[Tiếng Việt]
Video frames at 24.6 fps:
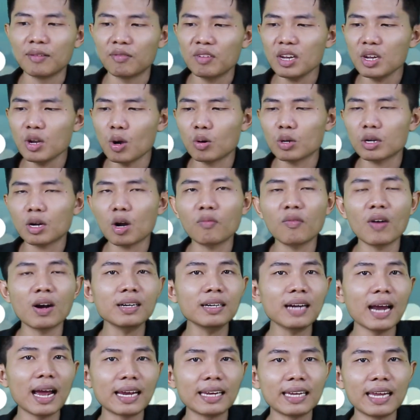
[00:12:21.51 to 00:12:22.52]
Ví dụ có
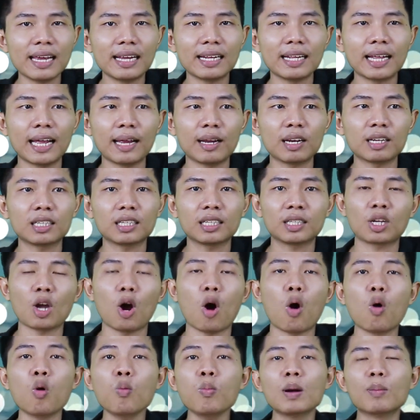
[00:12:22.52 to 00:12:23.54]
vấn đề gì thì
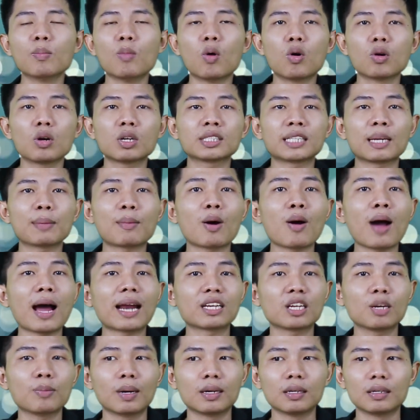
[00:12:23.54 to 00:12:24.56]
chỗ mình mua nó sẽ bảo
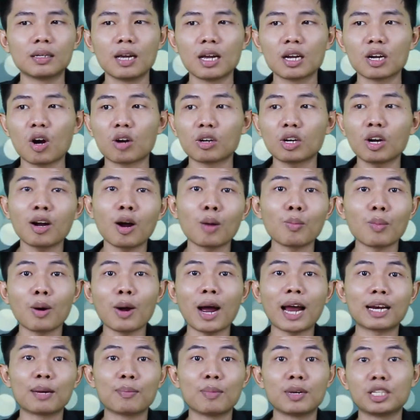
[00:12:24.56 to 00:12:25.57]
hành cho mình, còn nó không bảo
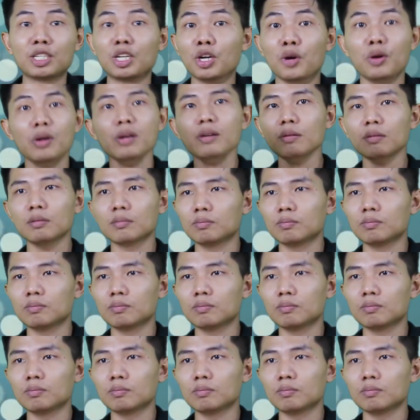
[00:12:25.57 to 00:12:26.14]
hành thì mình chửi